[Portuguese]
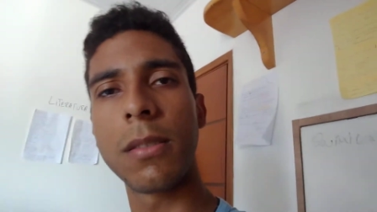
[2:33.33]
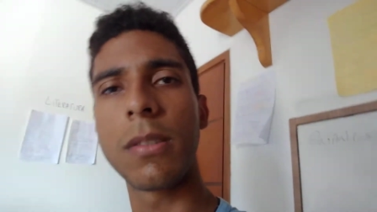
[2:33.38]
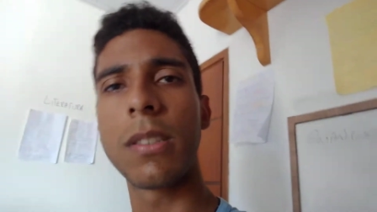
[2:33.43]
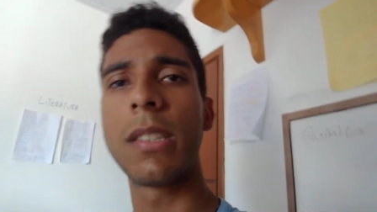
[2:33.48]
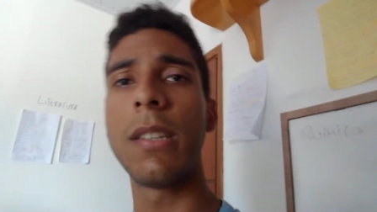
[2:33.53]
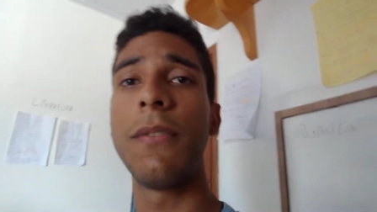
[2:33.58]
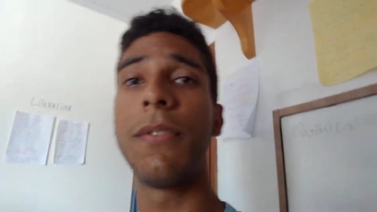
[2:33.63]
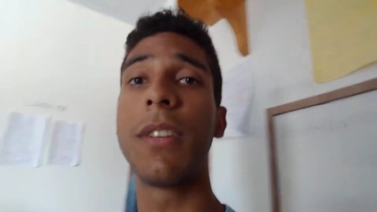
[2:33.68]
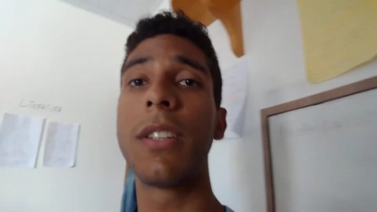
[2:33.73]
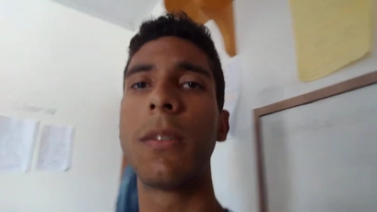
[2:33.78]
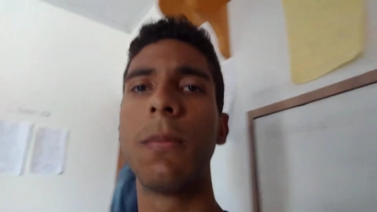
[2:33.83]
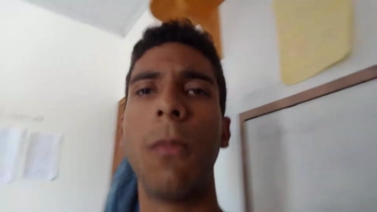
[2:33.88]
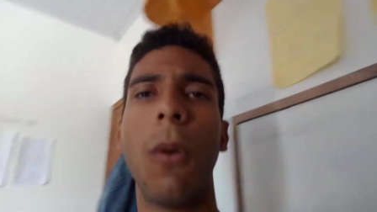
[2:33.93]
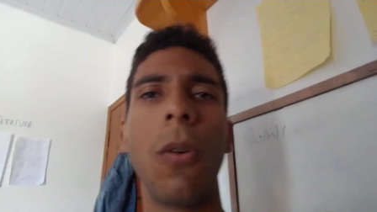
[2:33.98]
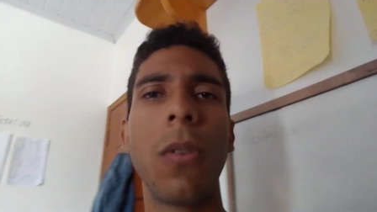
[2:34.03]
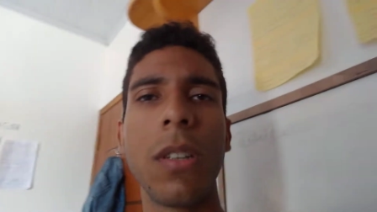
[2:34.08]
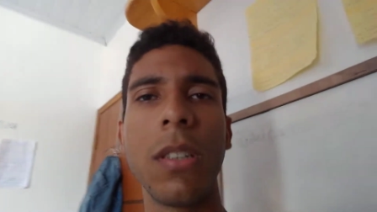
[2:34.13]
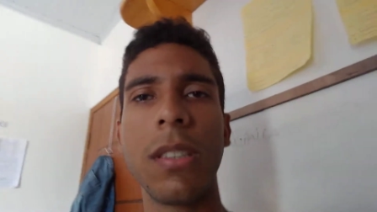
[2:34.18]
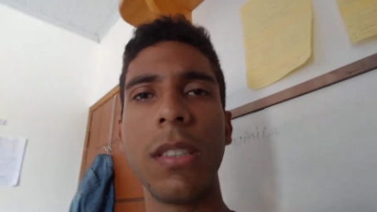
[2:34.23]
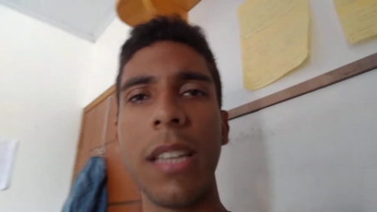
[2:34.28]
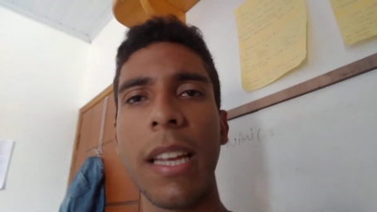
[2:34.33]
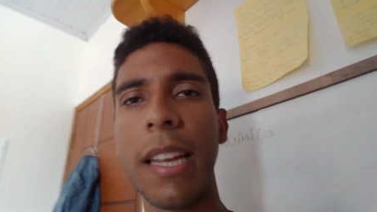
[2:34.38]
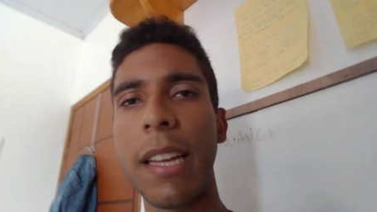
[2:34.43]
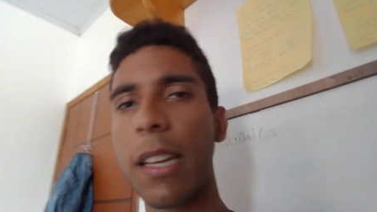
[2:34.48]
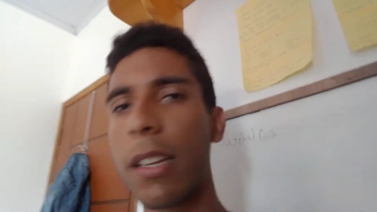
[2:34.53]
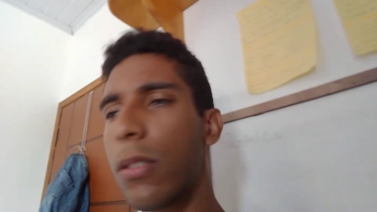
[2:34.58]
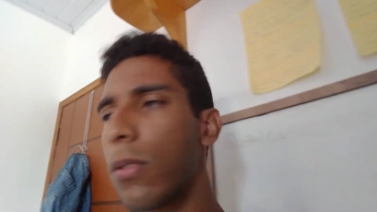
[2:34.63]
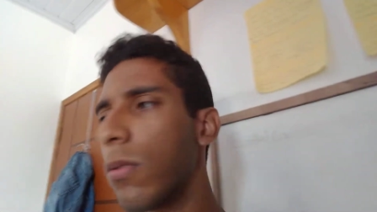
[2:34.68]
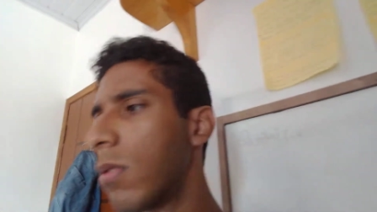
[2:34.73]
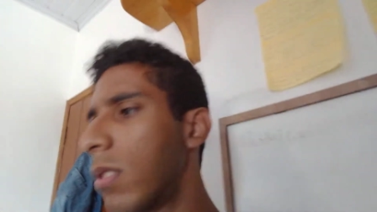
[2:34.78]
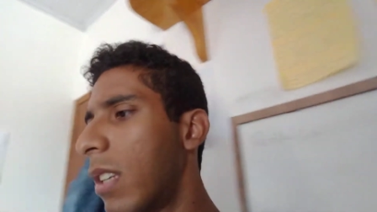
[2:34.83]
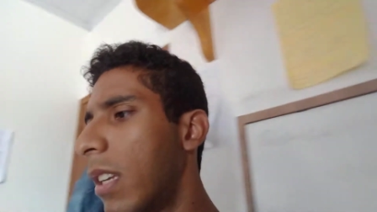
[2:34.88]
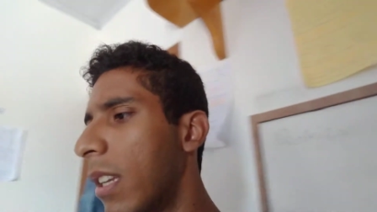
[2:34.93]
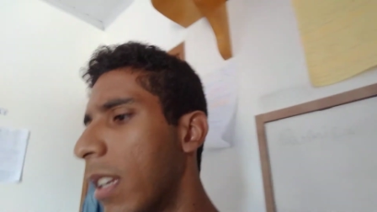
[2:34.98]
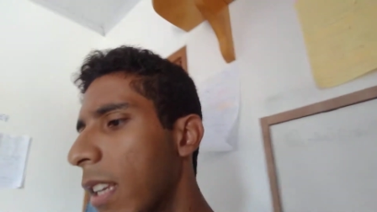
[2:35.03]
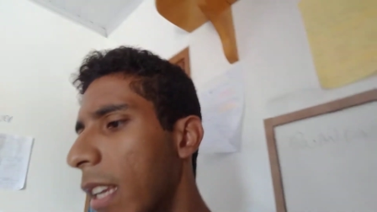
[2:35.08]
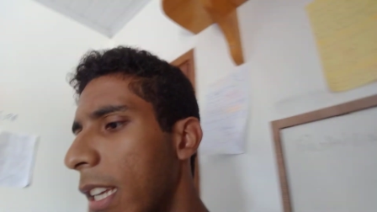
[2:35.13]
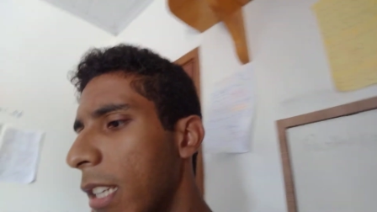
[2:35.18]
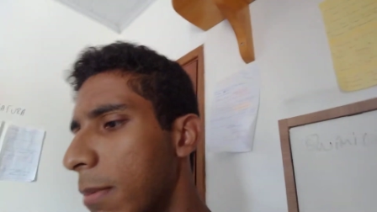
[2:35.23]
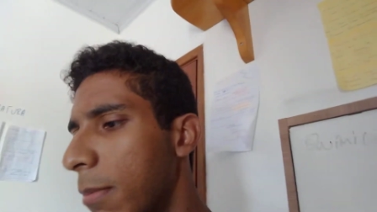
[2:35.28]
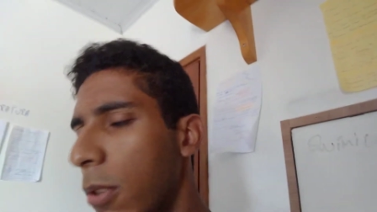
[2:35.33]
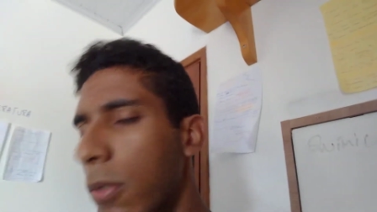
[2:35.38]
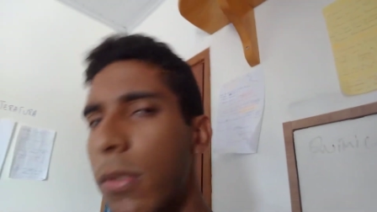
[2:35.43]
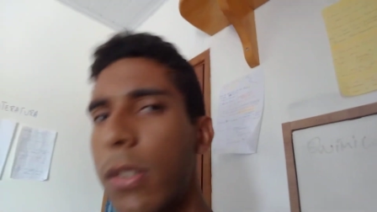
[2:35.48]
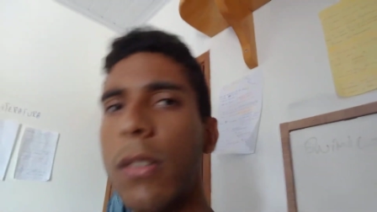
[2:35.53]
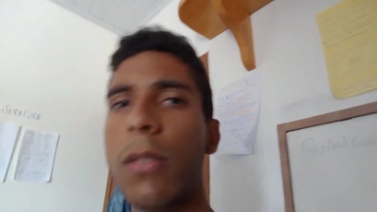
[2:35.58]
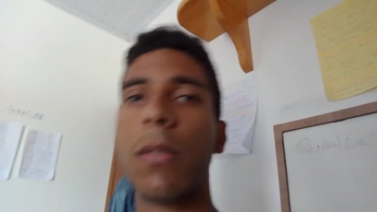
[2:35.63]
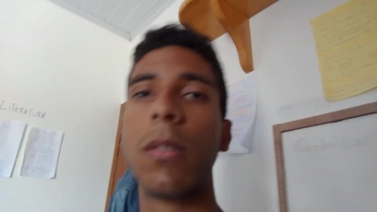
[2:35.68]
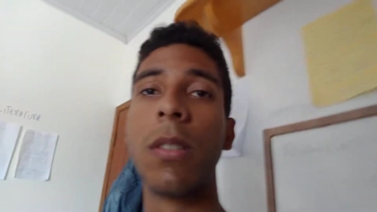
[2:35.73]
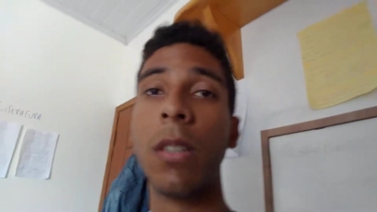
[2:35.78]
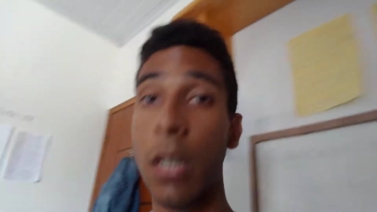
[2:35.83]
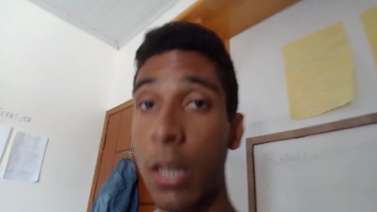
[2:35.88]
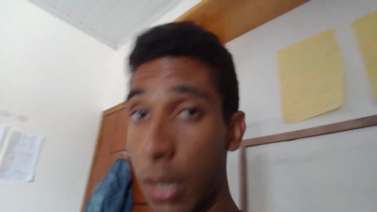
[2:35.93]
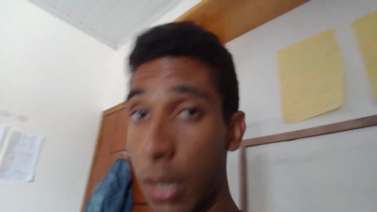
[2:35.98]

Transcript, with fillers: O que significa Smoking Snake? Eu não sei inglês, meu Deus.